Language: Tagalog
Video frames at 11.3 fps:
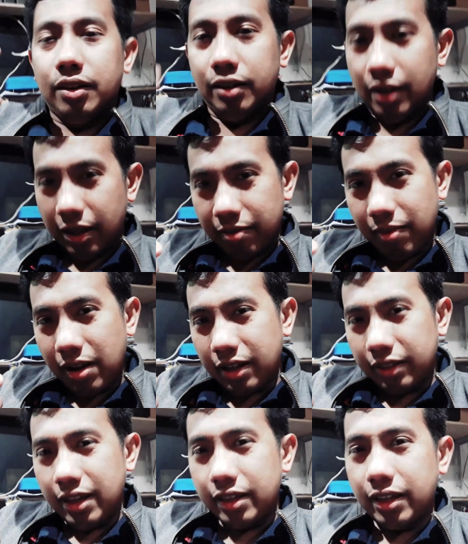yan mga
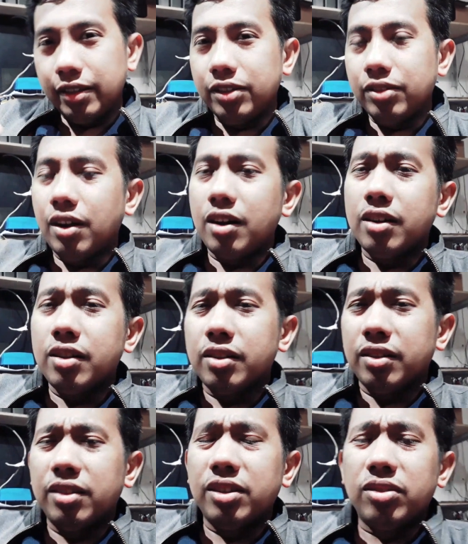katek nandito na ngayon,
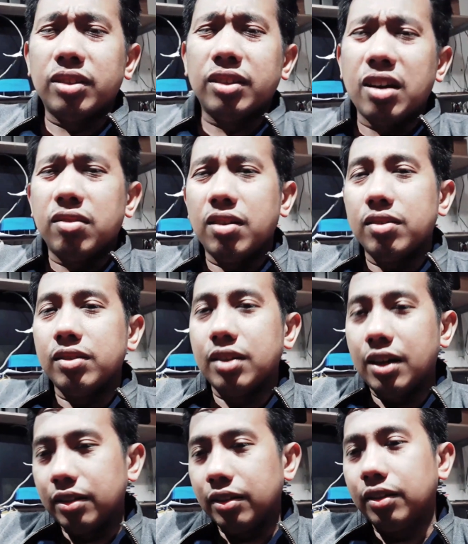nandito na tayo ngayon
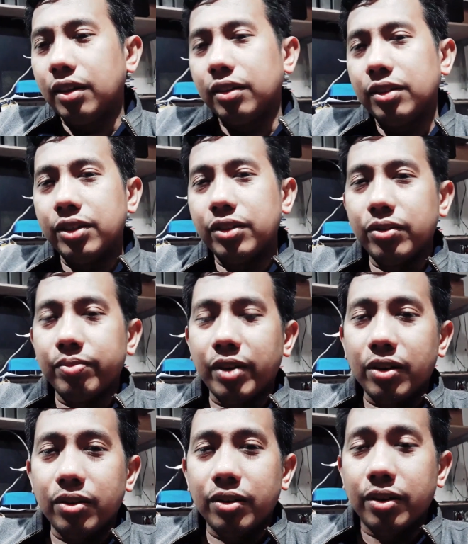sa ating technician room
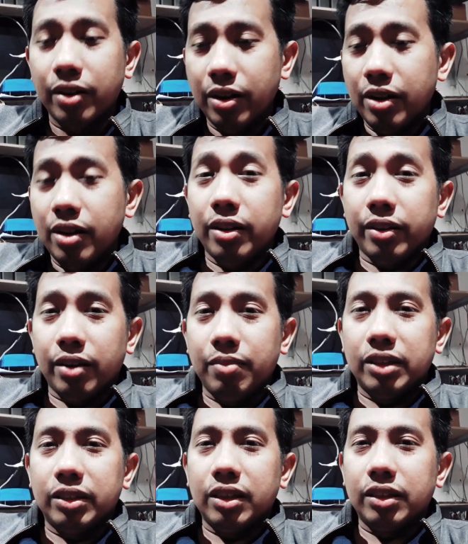nako
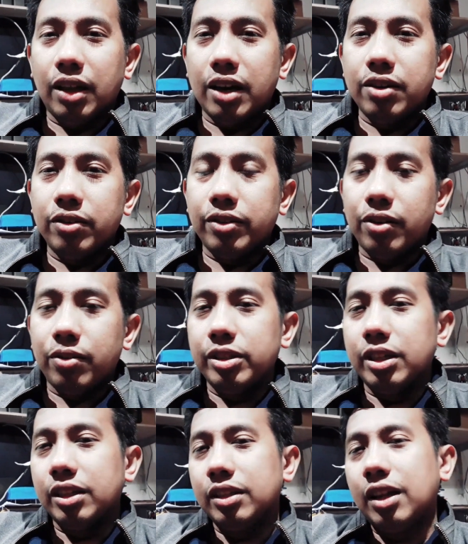nakabalik na rin tayo nakauwi
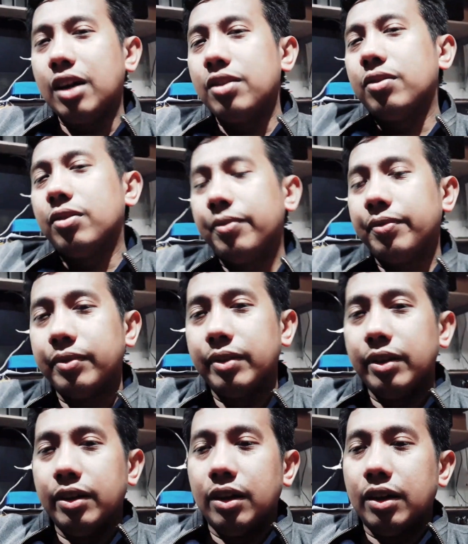na rin tayo
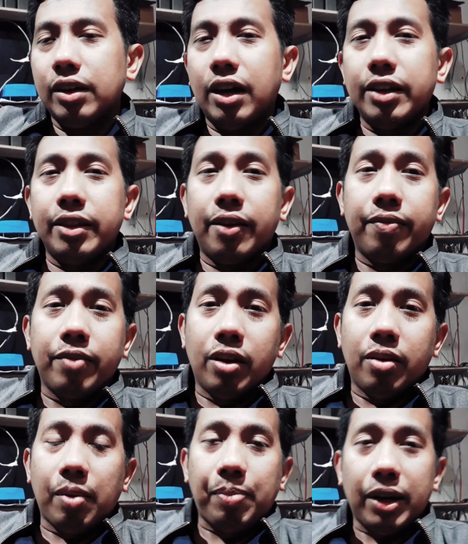yan
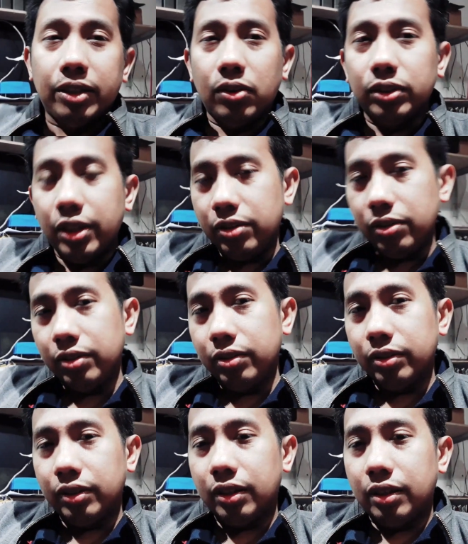papakita ko sa inyo
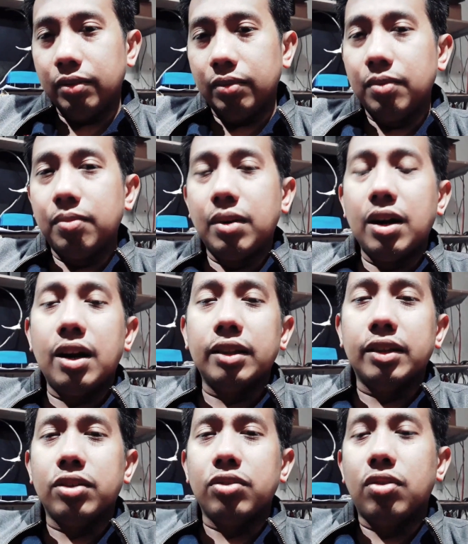yung, mga
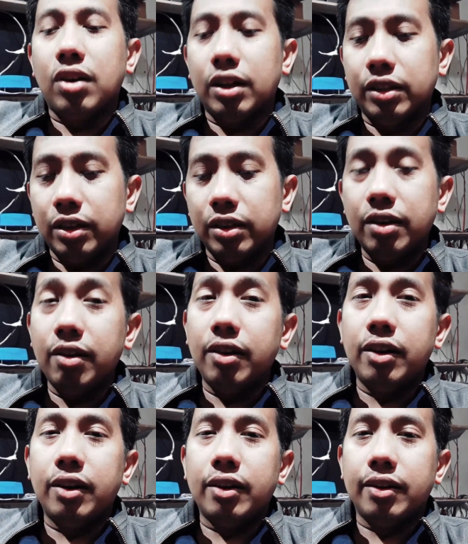katek yung ating
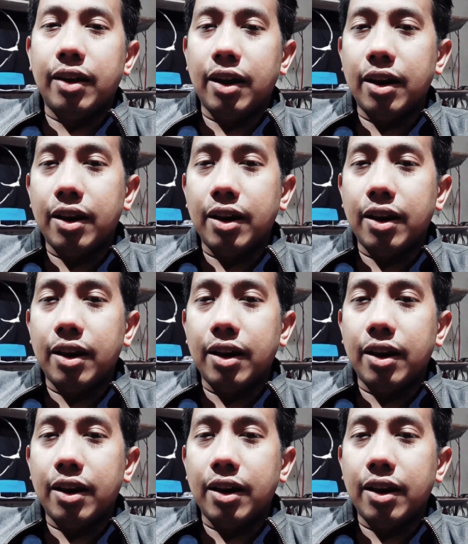gear na